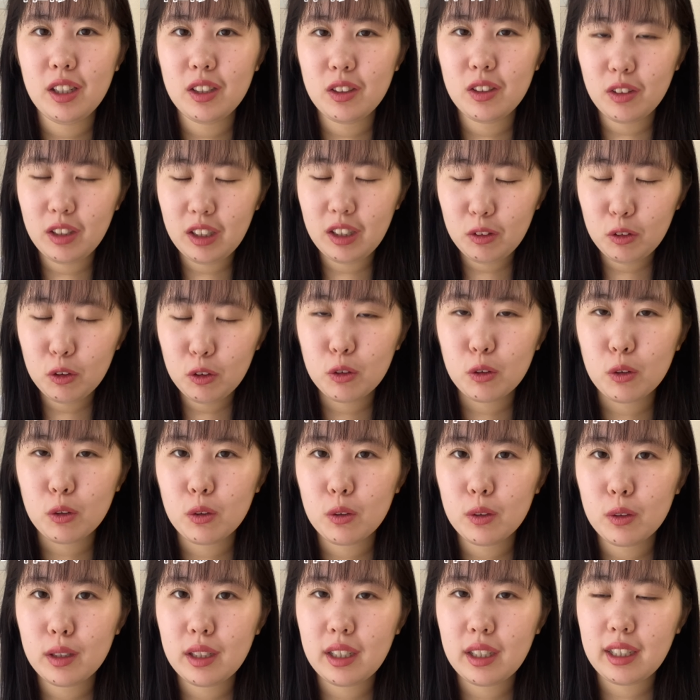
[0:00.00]
それ
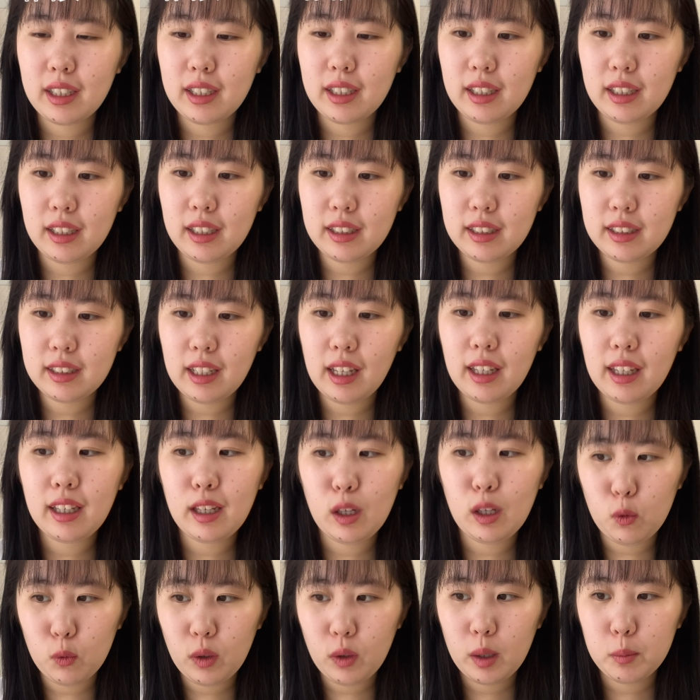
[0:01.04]
をなんか最
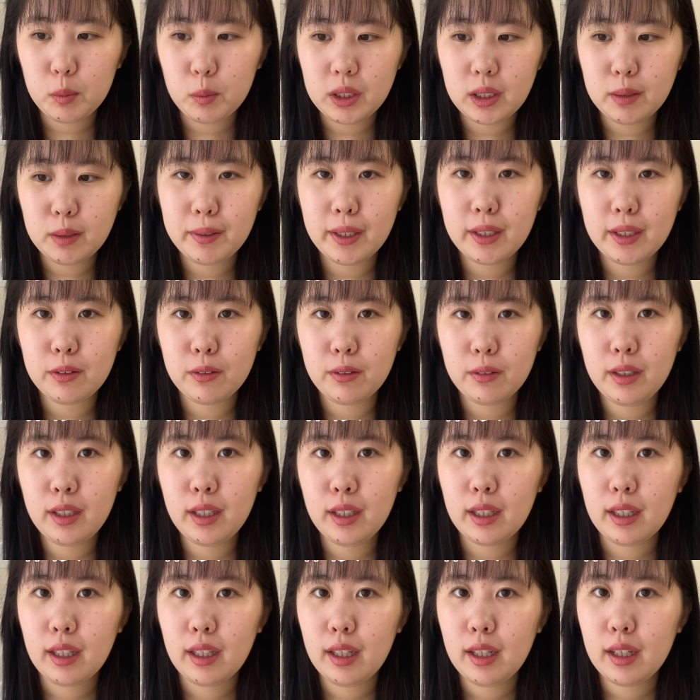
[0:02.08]
近はモチベーション
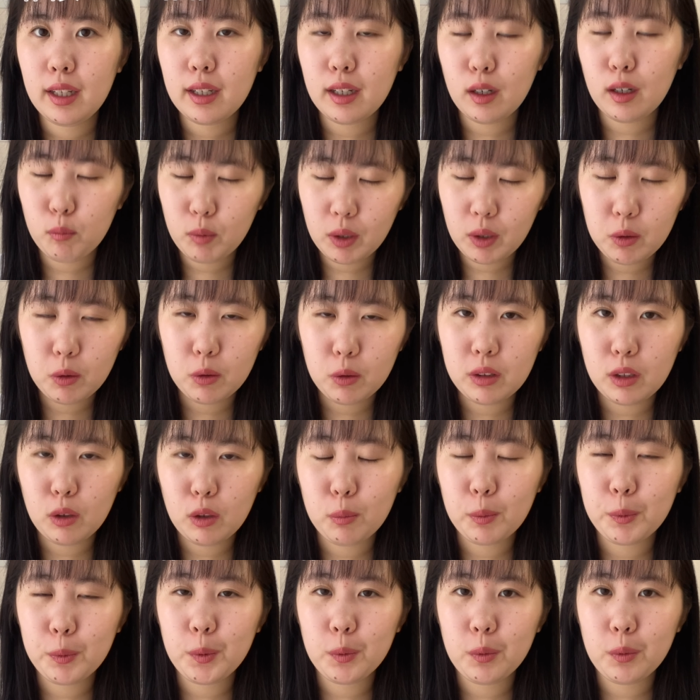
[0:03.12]
に頑張ろうって
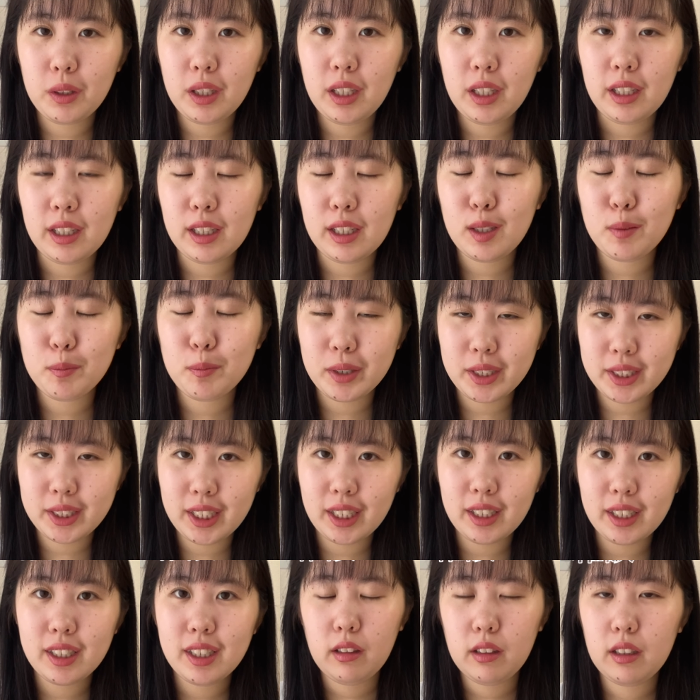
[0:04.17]
思うようになりまし
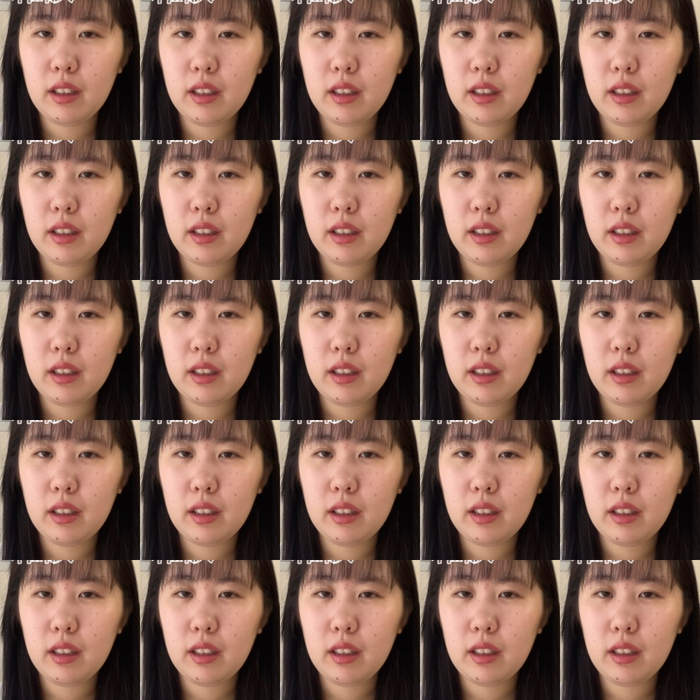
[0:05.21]
た。